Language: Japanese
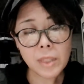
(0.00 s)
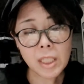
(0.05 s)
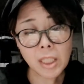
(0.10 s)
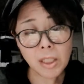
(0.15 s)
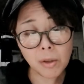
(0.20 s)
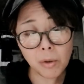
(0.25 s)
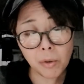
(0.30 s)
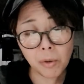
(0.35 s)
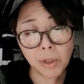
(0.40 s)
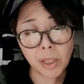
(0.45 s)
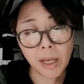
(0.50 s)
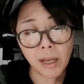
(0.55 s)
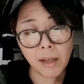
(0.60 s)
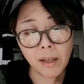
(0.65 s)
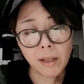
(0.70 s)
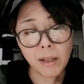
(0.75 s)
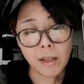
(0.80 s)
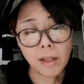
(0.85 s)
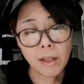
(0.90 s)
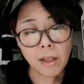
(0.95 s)
そこで、
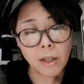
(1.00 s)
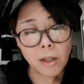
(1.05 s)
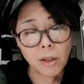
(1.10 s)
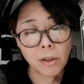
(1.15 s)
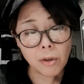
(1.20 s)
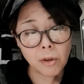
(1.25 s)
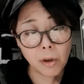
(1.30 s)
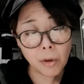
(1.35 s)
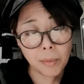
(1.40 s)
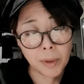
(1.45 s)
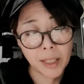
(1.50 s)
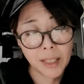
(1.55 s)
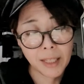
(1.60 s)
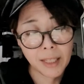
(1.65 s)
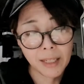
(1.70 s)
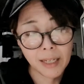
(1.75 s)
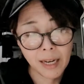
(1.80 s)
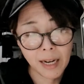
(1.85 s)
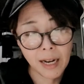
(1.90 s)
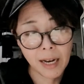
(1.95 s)
飛び
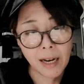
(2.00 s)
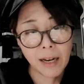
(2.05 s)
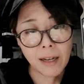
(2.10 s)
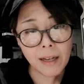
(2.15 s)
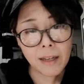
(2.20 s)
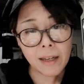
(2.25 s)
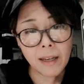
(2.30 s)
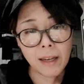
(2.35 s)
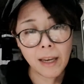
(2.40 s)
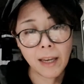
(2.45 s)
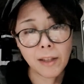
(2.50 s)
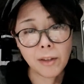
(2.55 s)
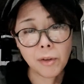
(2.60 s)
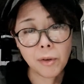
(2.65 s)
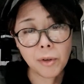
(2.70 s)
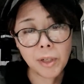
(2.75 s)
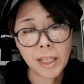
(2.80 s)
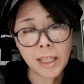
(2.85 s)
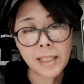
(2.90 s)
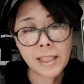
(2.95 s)
入りから
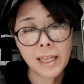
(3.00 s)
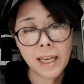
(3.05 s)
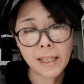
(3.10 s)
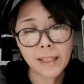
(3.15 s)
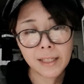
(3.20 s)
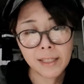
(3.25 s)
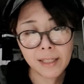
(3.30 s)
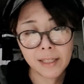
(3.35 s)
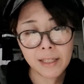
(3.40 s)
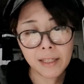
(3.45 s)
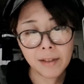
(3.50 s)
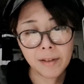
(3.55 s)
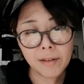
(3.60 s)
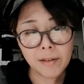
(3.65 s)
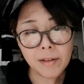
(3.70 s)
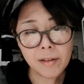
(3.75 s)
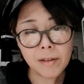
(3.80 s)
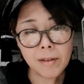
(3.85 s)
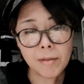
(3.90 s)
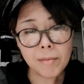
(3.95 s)
エントリー制にし、
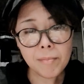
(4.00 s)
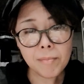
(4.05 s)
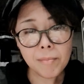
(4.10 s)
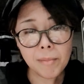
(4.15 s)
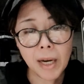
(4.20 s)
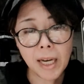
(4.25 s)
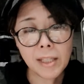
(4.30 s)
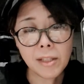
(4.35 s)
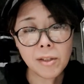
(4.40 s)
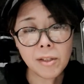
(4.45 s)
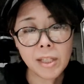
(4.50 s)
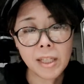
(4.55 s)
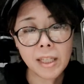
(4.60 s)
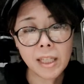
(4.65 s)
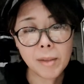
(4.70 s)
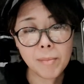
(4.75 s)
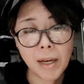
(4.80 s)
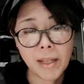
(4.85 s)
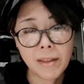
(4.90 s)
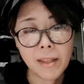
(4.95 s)
毎月
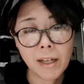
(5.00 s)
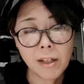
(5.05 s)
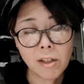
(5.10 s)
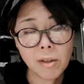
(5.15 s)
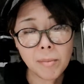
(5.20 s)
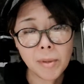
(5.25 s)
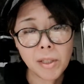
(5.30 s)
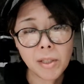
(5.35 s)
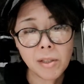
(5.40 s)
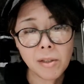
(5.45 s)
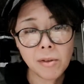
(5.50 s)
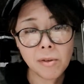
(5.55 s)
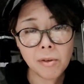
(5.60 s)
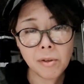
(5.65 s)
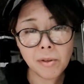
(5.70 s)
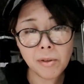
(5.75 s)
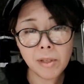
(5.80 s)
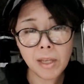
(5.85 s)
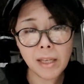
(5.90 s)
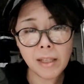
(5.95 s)
決まった組数
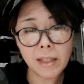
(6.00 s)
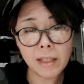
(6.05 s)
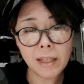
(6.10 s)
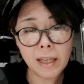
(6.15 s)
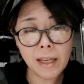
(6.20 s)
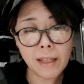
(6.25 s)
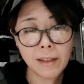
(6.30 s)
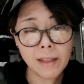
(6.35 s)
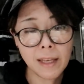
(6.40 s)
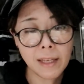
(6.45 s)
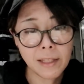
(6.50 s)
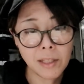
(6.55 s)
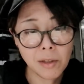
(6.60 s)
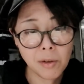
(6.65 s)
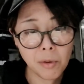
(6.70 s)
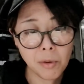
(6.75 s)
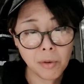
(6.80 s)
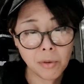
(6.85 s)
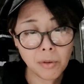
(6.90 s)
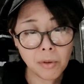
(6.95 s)
の出演に限定し
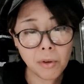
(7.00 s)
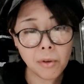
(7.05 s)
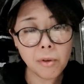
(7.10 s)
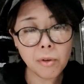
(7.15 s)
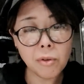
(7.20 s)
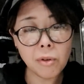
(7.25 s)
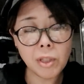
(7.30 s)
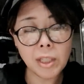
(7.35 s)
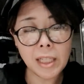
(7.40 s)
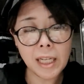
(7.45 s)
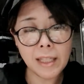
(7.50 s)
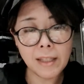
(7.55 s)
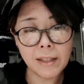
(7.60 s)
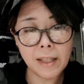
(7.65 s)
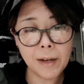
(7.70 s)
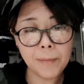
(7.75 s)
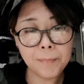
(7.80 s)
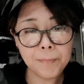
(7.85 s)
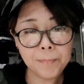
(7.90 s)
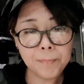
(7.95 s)
ようということになっ
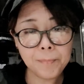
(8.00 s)
た。